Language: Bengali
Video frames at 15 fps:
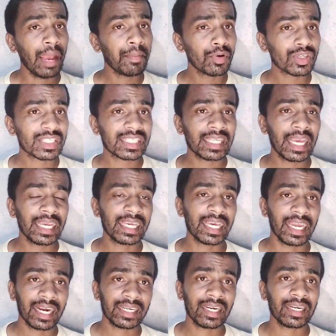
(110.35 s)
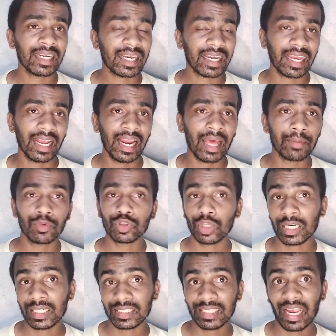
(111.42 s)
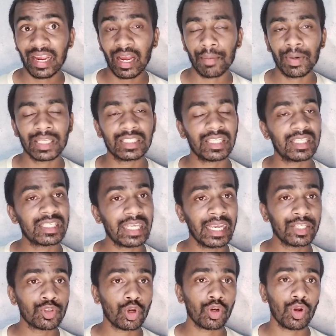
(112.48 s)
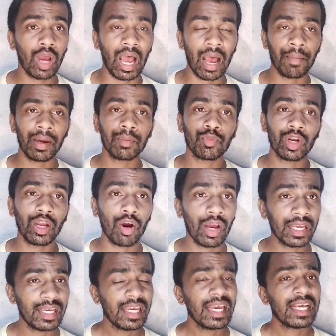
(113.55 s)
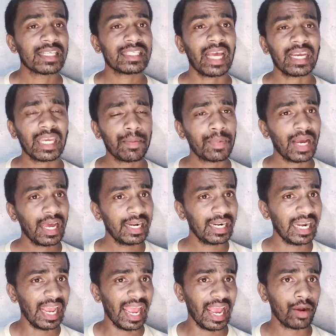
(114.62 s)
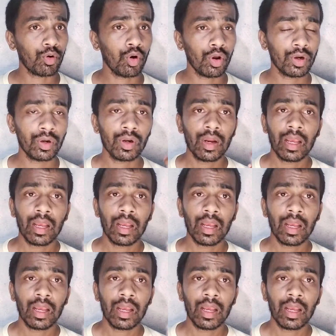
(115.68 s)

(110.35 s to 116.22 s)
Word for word: এবং সেই ক্যারেক্টারটা খেলার মতো একটা জায়গা পাচ্ছে সেই জন্য আমার মনে হয় সাকিব খান এখন